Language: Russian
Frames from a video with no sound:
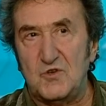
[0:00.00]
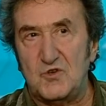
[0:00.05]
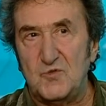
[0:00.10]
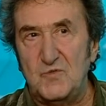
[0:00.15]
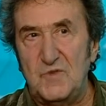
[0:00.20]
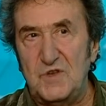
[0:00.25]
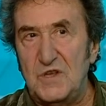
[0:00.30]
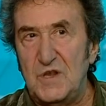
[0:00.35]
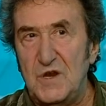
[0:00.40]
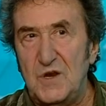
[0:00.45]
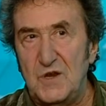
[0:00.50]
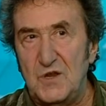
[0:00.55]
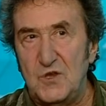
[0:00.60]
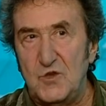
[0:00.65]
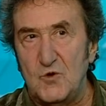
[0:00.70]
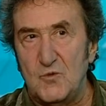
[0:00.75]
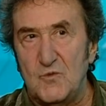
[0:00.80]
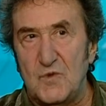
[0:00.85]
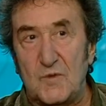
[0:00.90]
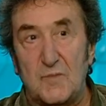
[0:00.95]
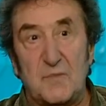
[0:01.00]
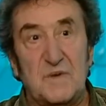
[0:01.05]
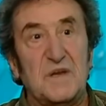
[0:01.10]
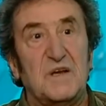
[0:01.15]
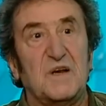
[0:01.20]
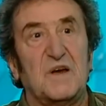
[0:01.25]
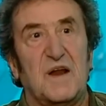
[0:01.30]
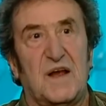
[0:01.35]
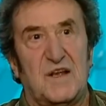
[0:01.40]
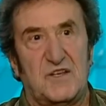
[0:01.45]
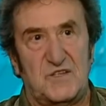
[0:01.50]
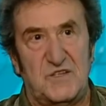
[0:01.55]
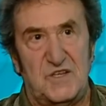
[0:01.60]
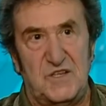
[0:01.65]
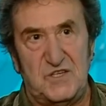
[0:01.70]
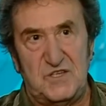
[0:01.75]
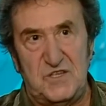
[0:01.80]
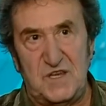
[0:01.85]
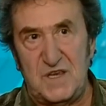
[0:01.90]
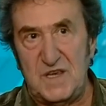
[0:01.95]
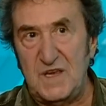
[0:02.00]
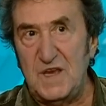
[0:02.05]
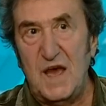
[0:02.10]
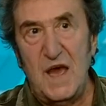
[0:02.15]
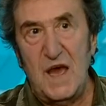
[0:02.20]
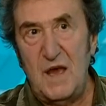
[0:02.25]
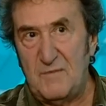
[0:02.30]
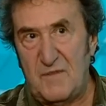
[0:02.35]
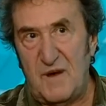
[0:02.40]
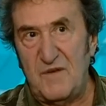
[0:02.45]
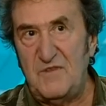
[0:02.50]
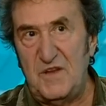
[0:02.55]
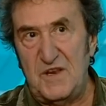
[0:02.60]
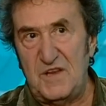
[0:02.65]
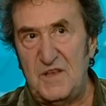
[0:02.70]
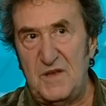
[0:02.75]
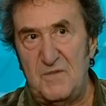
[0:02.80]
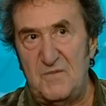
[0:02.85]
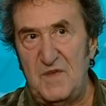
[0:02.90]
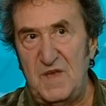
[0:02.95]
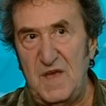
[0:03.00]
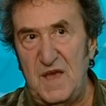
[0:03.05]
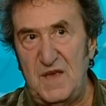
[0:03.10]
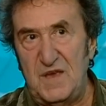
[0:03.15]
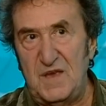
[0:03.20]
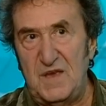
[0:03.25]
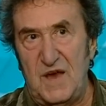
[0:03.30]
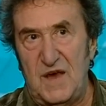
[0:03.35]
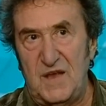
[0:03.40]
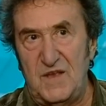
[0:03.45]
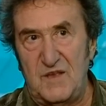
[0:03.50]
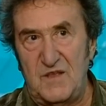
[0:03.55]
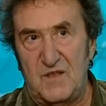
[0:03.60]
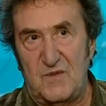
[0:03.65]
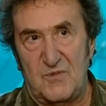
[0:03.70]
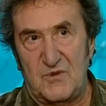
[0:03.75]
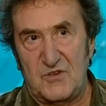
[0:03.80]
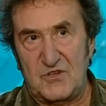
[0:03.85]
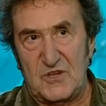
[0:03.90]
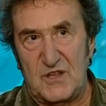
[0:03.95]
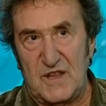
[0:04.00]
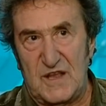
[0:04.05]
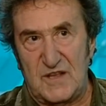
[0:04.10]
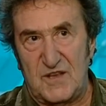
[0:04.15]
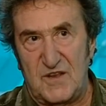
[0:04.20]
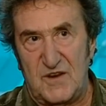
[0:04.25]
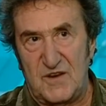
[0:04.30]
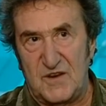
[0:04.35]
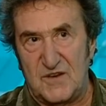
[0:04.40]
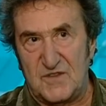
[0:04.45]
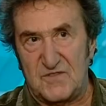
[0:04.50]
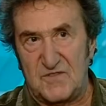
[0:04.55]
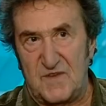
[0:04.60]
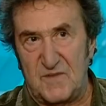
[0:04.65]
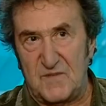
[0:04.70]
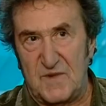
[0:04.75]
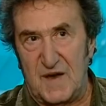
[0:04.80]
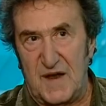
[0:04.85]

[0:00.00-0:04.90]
изумительный юмор, прекрасные стихи. Поверьте мне, я недоброжелательным к своим